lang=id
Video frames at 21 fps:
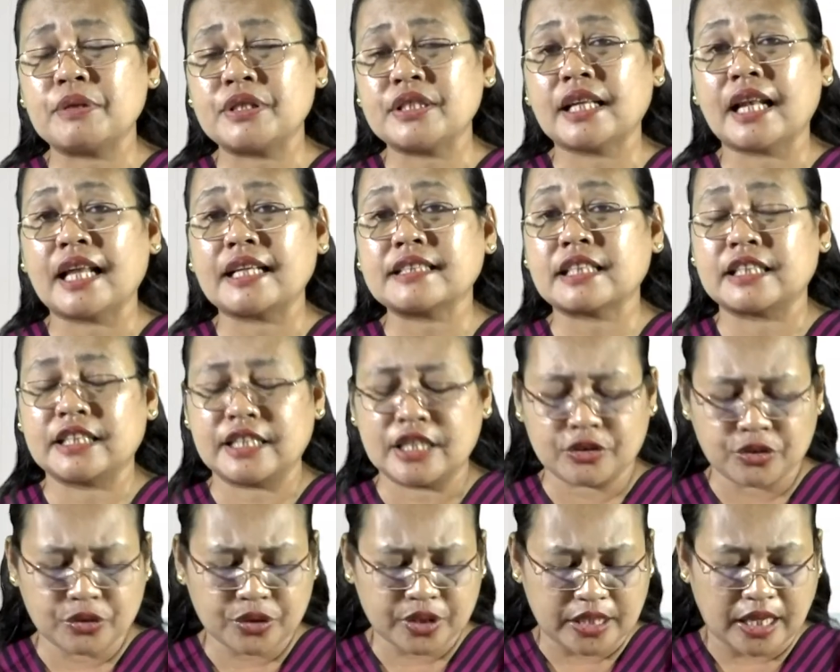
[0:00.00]
penjelasan
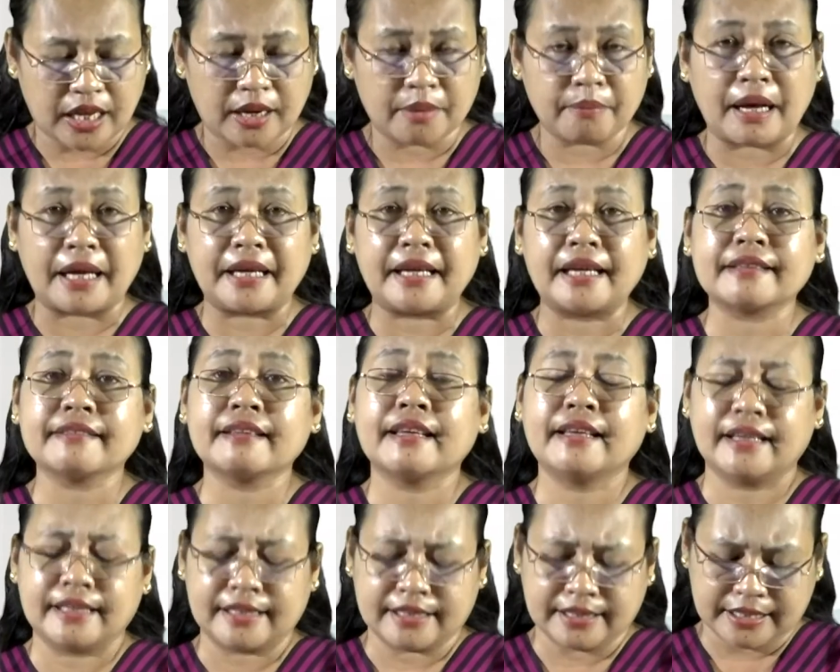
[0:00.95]
Yesus dalam
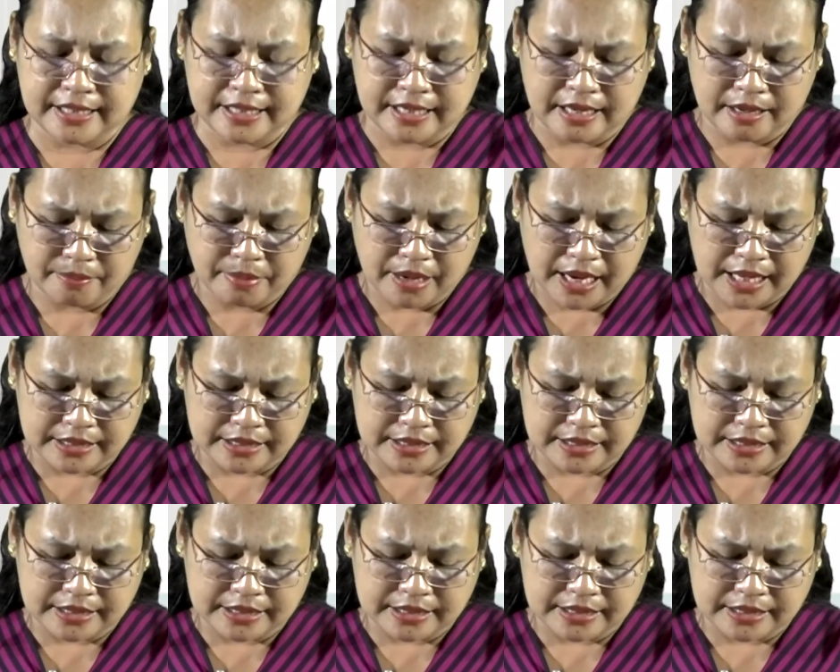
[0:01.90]
ayatnya yang ke-13.